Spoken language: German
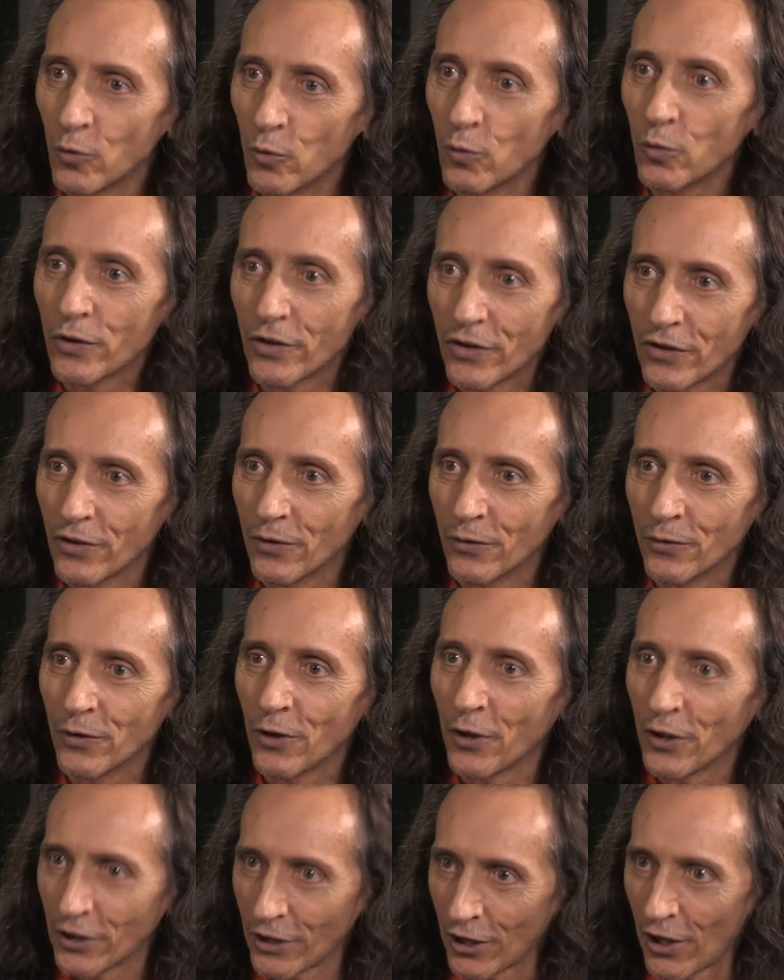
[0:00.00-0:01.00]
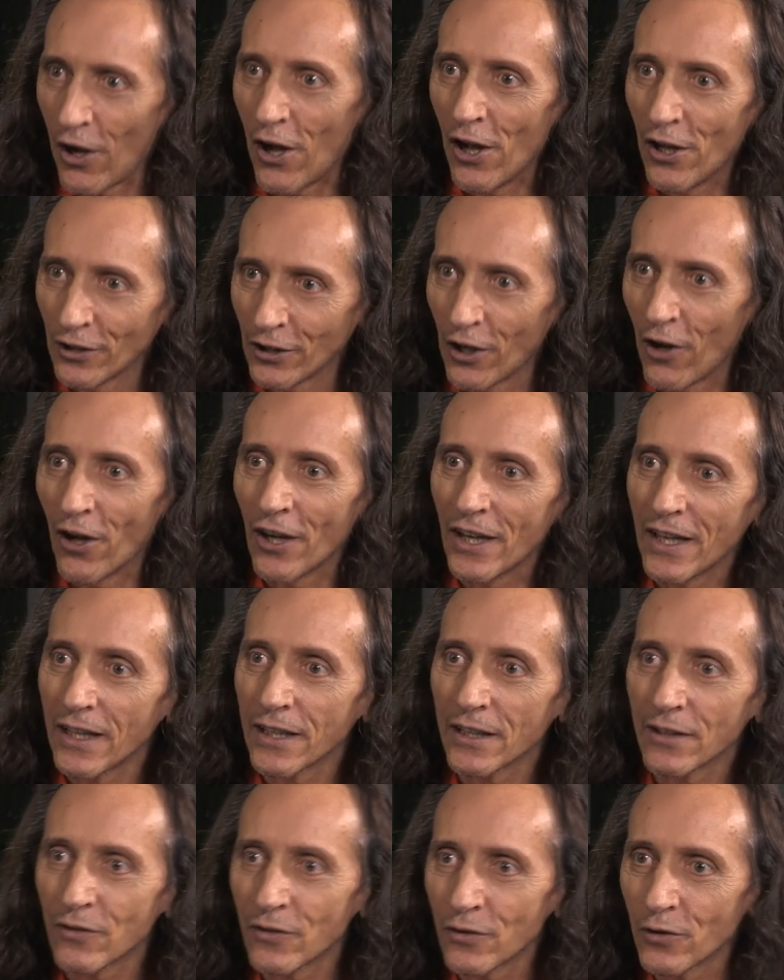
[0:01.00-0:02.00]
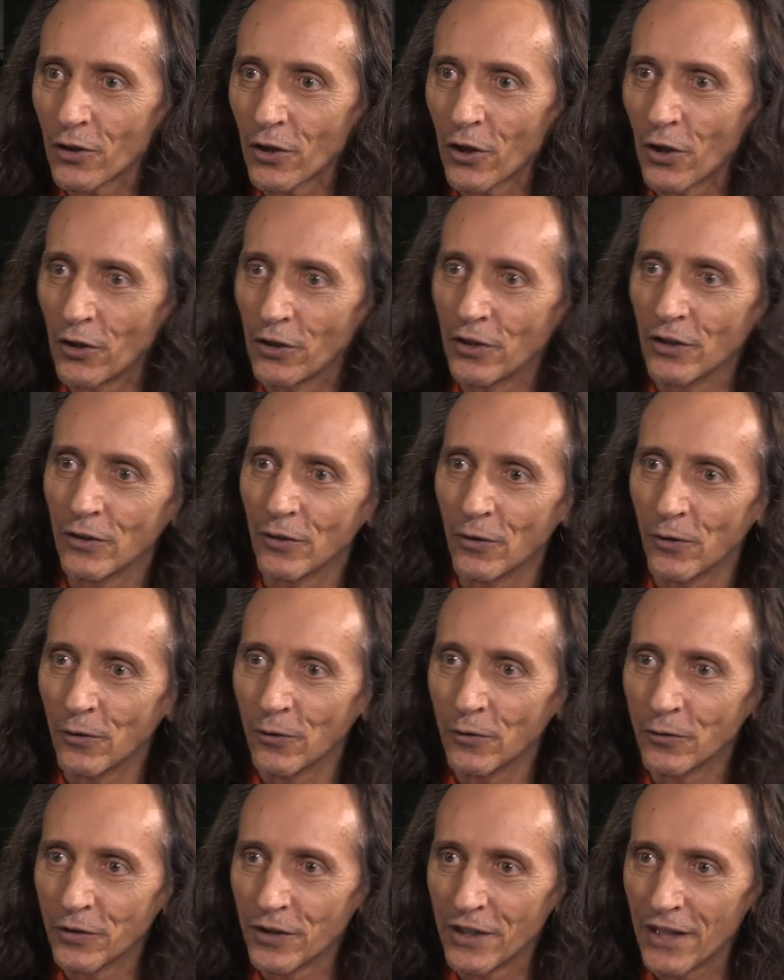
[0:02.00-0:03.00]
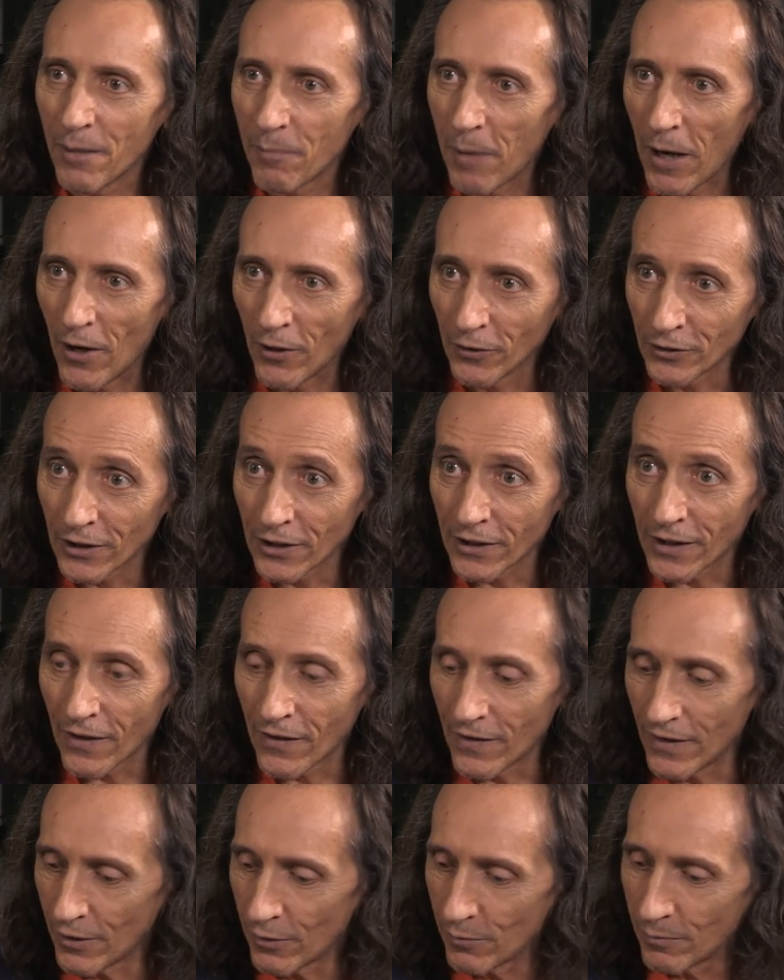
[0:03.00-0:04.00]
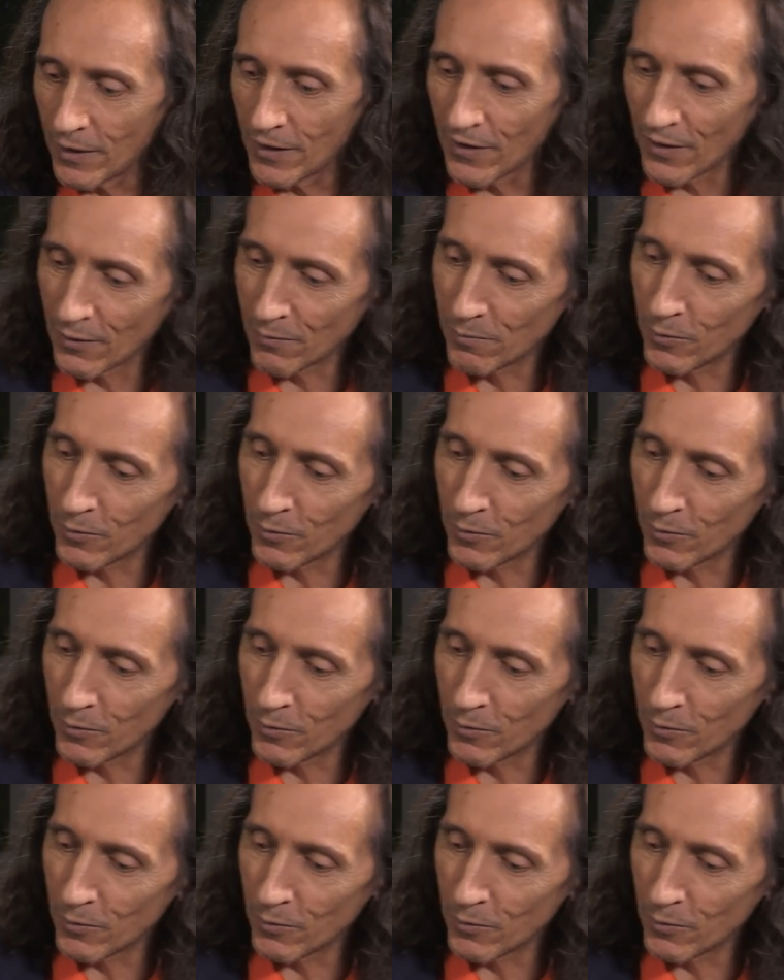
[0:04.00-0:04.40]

gut und neutral darlegen zu können. Und hierbei handelt es sich um dieses